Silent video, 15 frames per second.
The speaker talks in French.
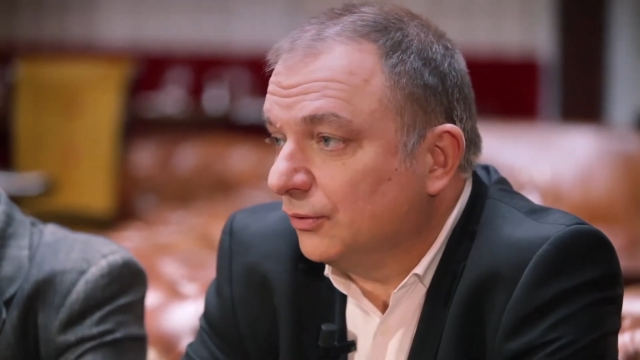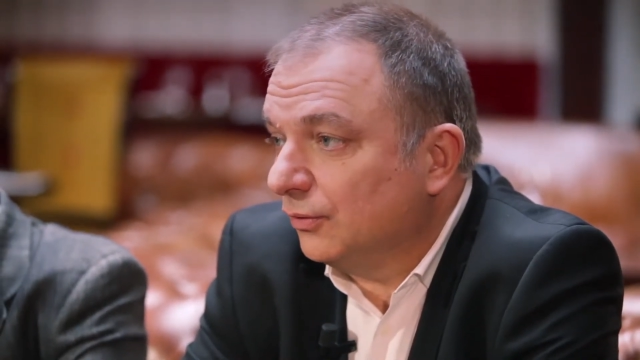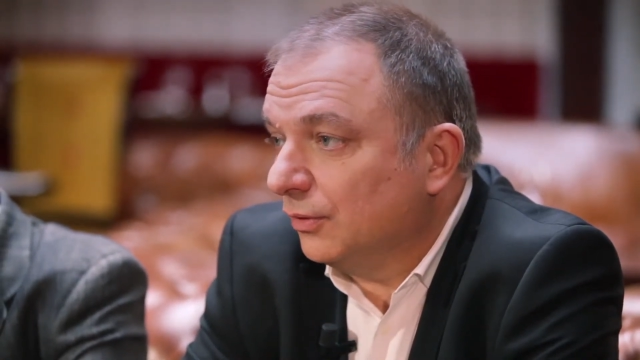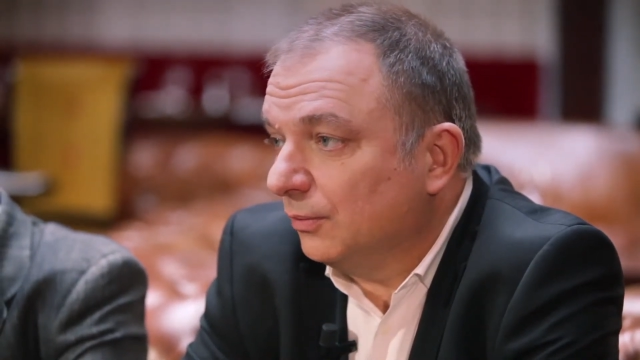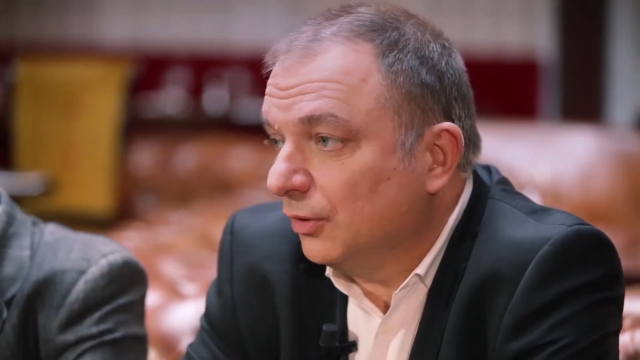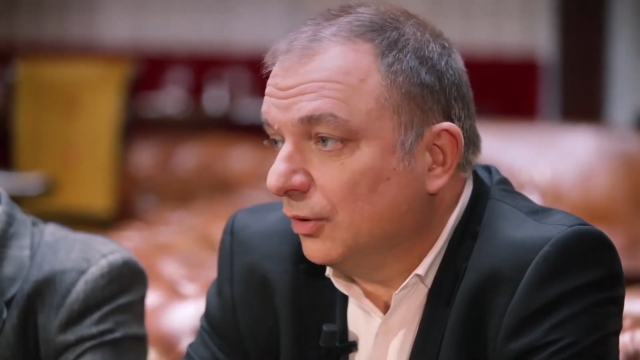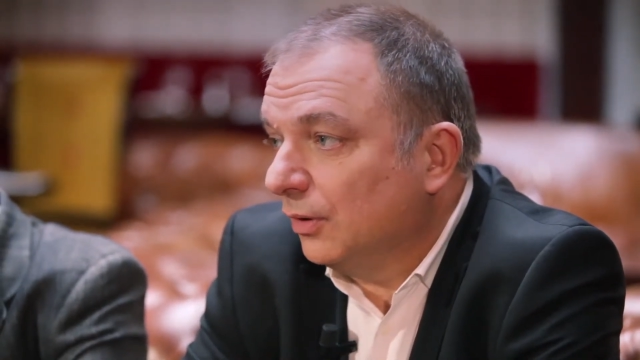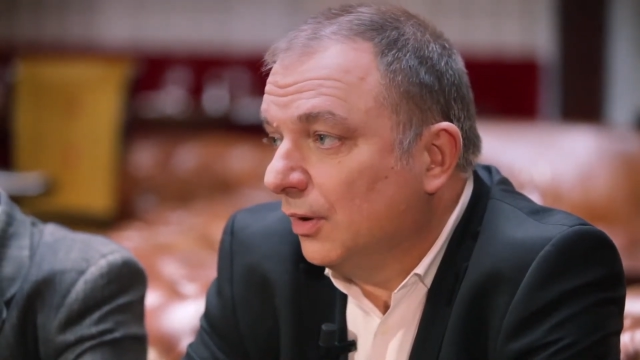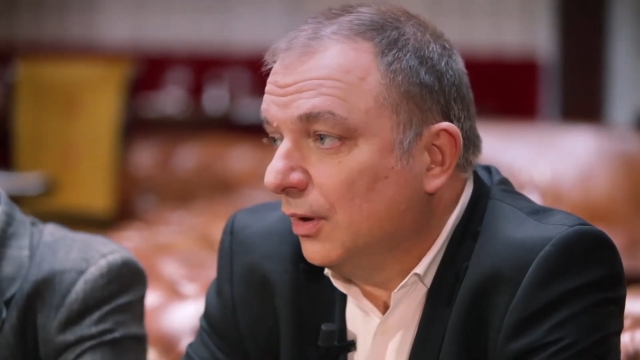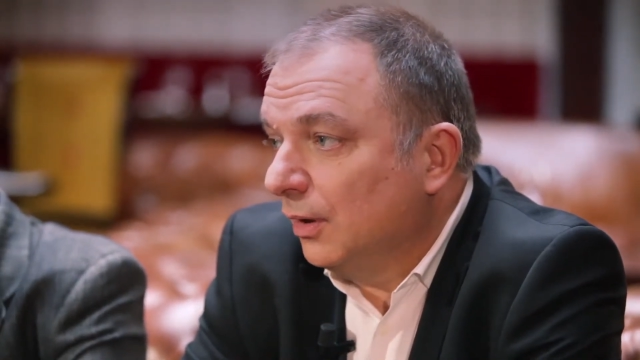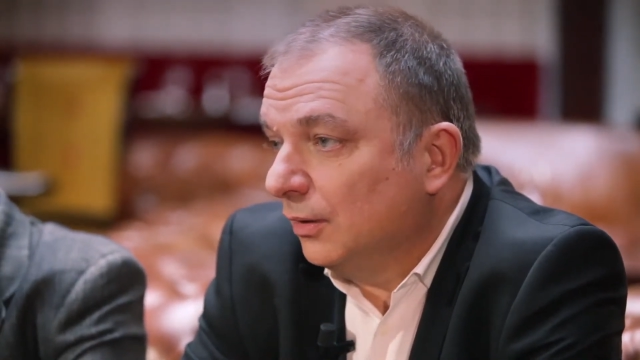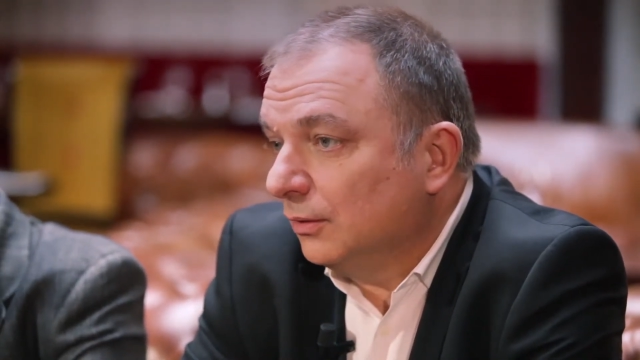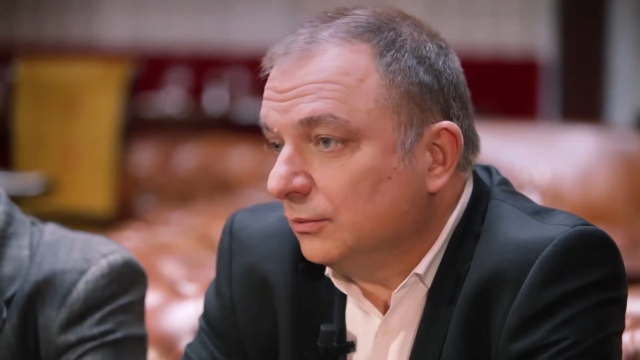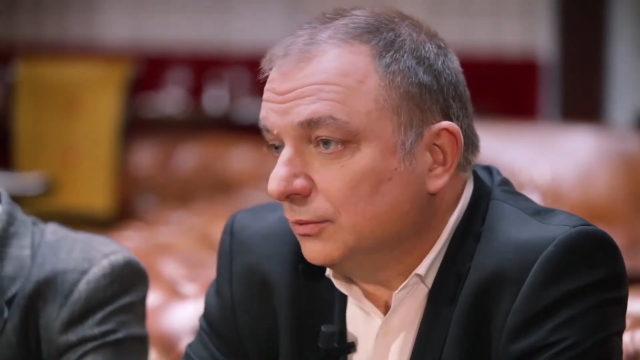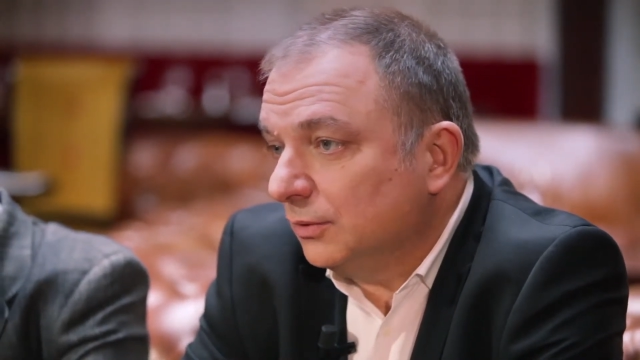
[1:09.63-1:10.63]
actuellement
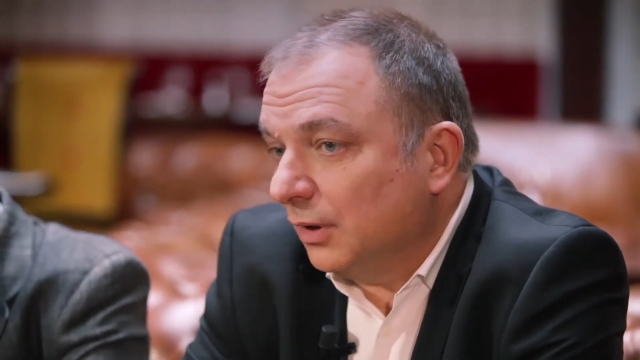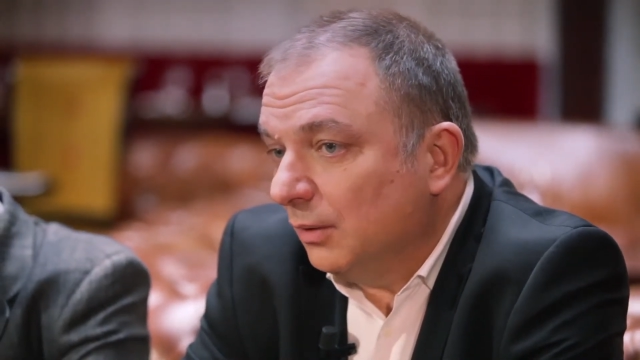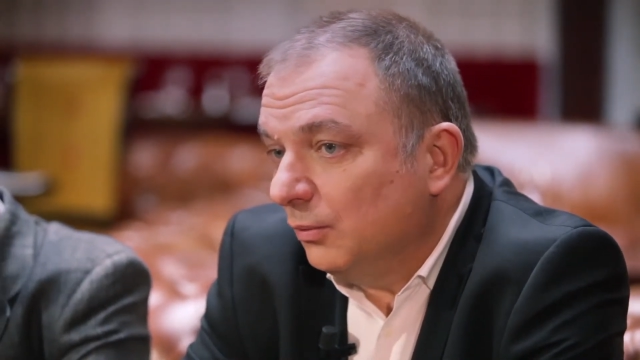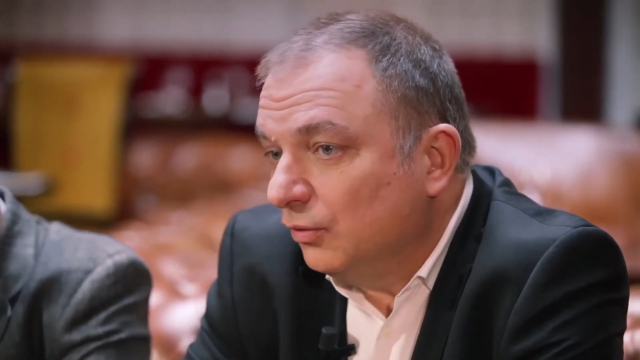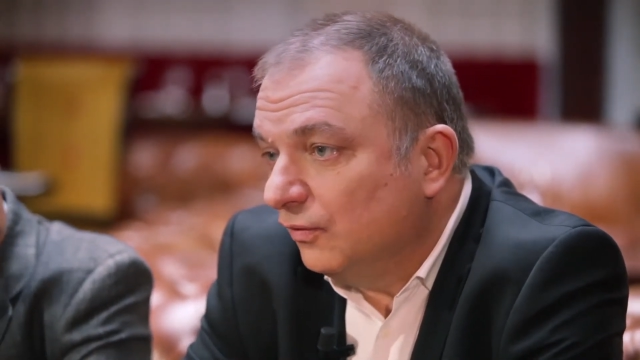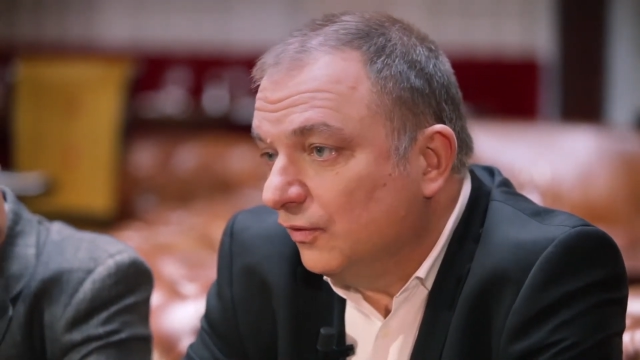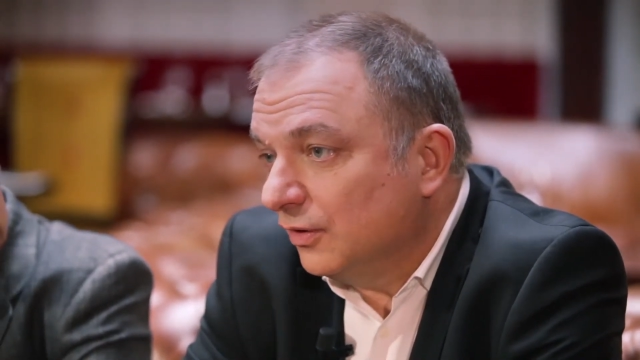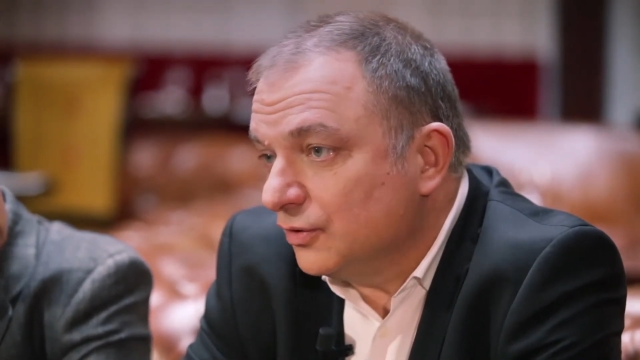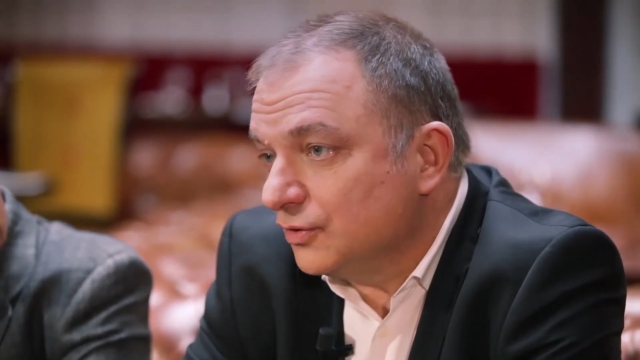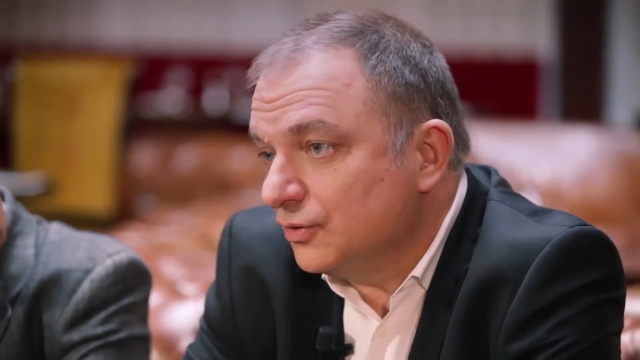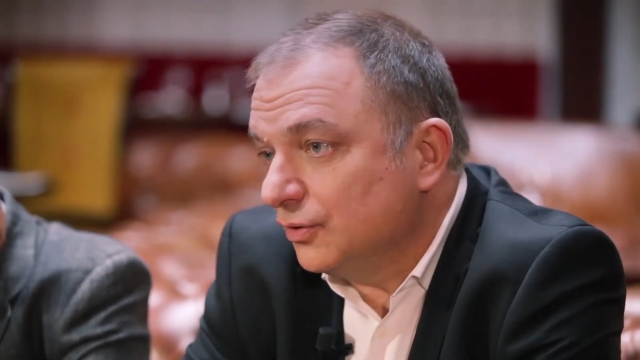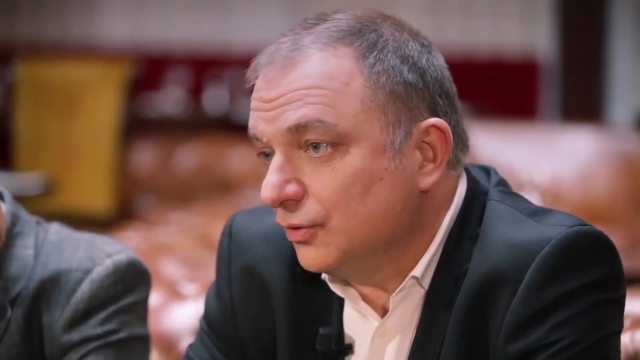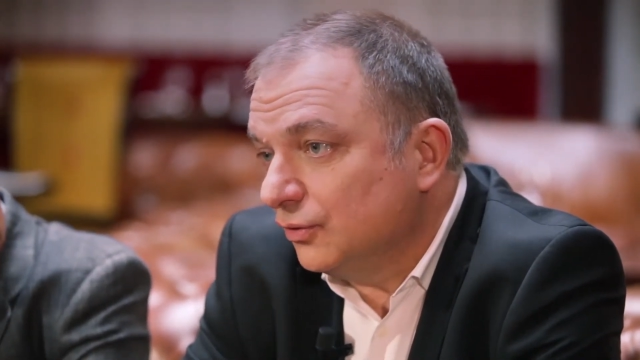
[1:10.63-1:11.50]
dans la mouvance